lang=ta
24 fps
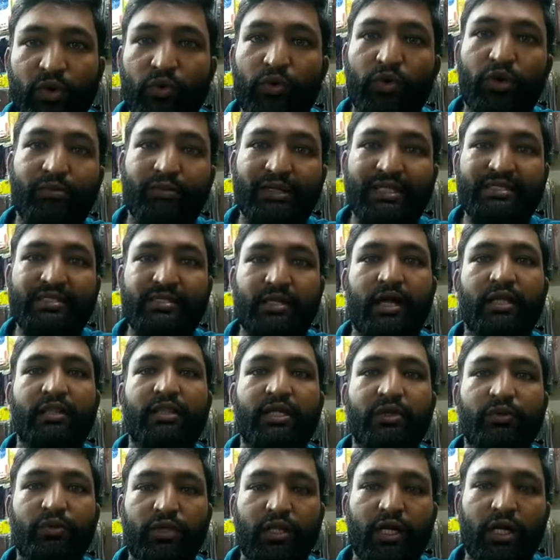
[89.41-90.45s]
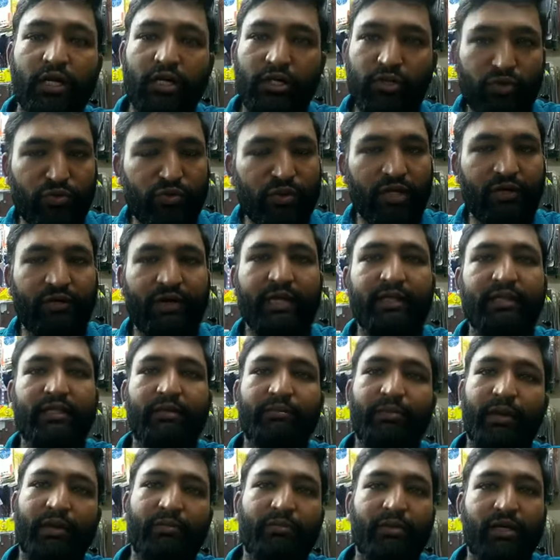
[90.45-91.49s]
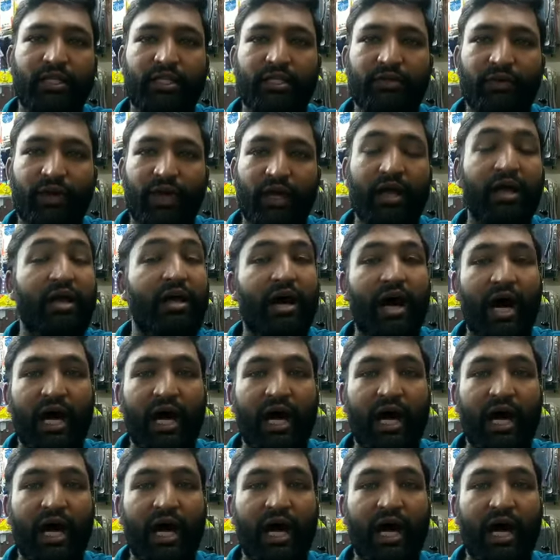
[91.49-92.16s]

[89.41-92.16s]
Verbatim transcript: உங்கள் மீது சாந்தி உண்டாகட்டும்ங்கிற வார்த்தையை பயன்படுத்துவேன்